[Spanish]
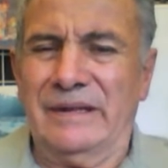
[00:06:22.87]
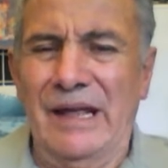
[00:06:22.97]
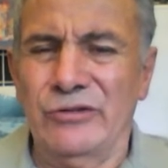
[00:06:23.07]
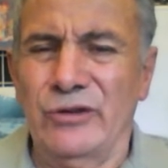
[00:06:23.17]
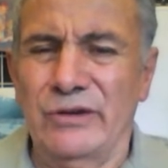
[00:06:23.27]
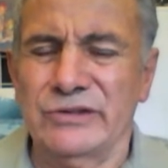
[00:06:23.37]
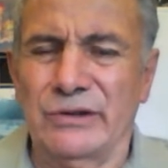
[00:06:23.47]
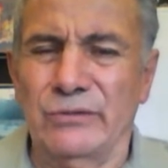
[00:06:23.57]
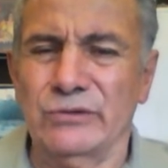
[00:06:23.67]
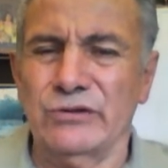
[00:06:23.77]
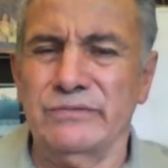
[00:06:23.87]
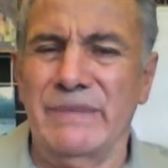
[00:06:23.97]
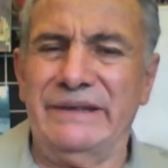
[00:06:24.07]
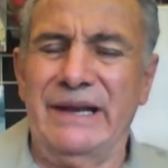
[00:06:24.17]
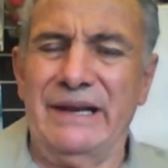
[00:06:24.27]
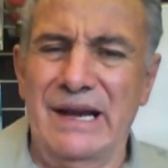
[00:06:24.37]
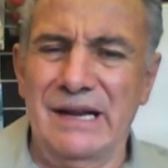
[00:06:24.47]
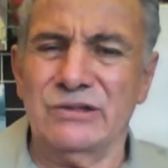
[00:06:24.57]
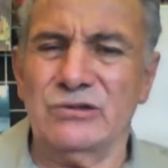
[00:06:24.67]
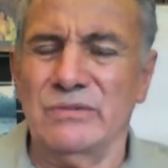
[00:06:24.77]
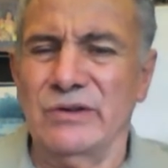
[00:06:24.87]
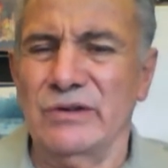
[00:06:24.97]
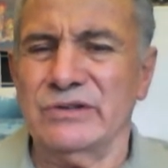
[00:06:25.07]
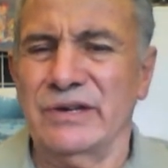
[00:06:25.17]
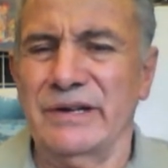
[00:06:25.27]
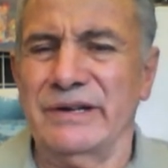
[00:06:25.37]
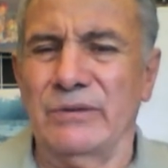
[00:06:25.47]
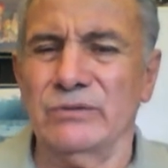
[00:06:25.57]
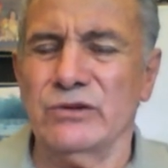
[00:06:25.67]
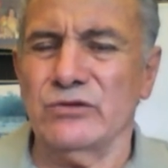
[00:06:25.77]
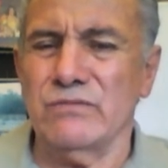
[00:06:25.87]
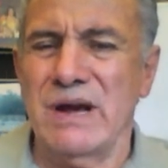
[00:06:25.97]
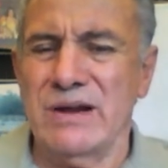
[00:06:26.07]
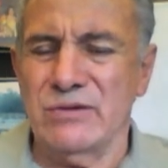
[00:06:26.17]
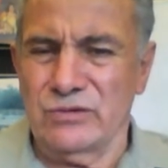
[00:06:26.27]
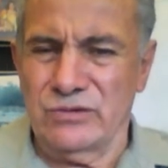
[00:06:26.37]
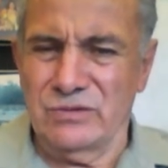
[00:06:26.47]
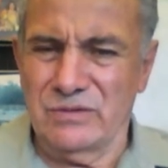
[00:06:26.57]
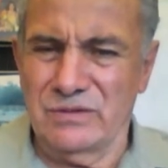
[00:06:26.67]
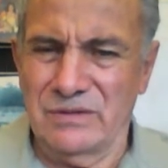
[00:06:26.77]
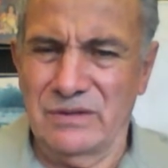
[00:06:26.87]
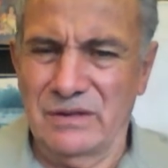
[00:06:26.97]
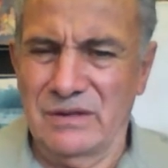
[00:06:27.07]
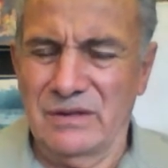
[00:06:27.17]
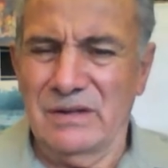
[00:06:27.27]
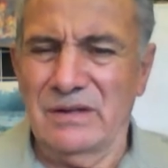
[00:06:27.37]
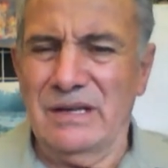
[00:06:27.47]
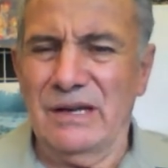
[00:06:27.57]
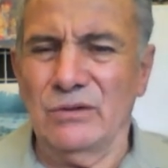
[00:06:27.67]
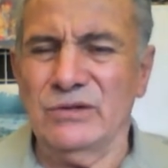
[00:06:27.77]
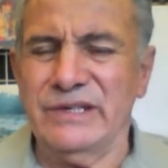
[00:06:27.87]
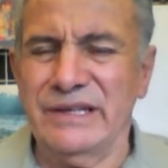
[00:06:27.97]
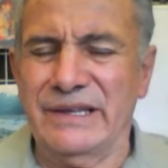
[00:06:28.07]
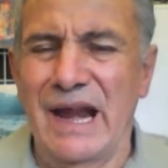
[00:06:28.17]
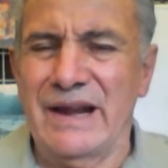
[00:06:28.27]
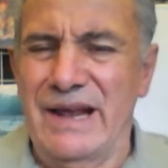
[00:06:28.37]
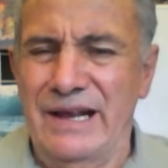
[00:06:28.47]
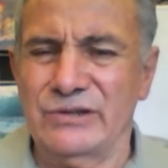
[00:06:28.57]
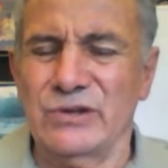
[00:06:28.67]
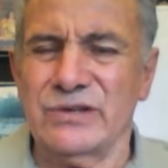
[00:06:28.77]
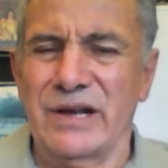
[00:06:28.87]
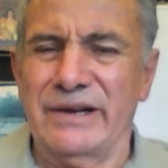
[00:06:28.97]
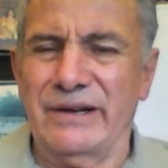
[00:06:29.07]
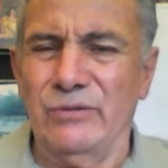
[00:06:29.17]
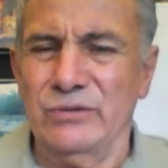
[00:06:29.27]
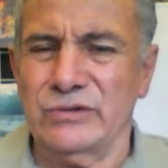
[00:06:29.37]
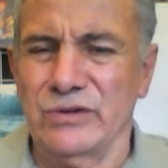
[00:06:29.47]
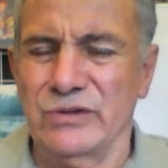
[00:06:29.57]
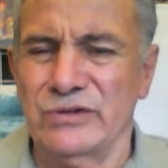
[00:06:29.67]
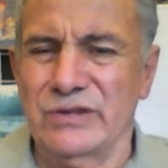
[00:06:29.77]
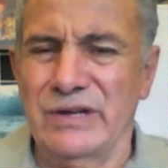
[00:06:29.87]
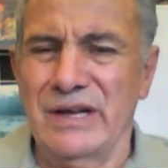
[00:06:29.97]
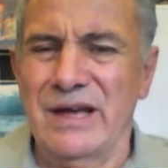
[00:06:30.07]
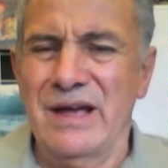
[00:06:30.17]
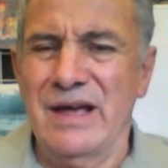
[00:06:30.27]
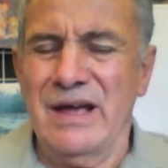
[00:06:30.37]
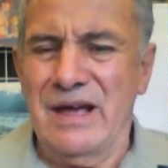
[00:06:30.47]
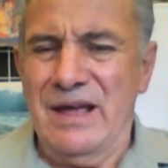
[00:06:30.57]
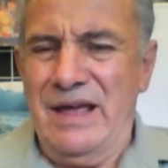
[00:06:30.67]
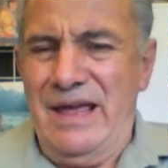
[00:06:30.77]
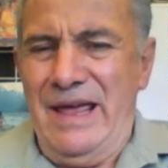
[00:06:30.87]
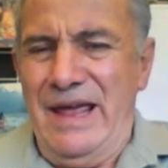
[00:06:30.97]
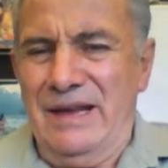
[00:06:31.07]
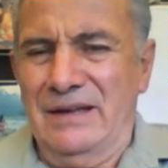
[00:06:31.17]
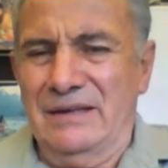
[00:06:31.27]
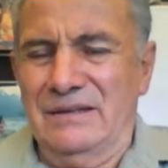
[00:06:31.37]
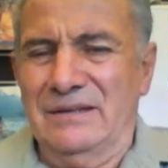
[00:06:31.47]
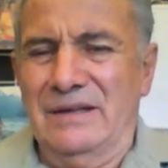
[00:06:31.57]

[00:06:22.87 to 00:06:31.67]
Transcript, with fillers: tanto de los recursos materiales como de los recursos humanos, y concentrar esos recursos en